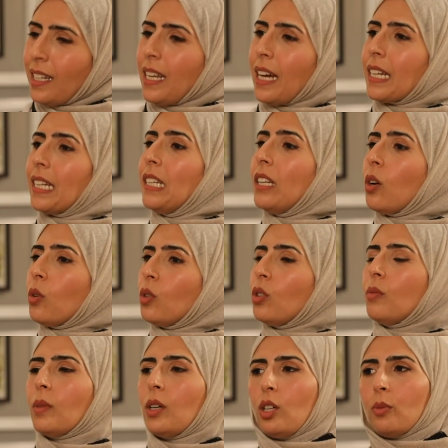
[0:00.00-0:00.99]
لكن لو
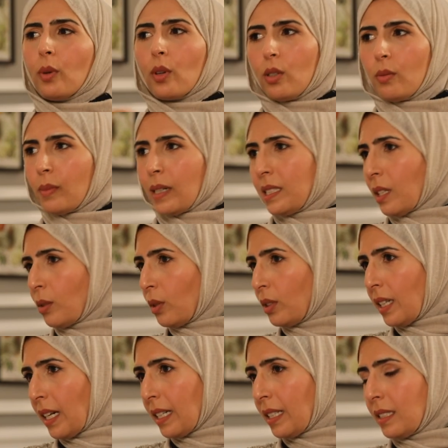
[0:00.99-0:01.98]
هم عمرهم ما سووا
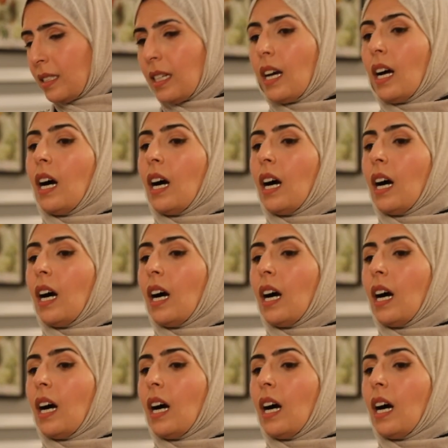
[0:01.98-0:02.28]
دايت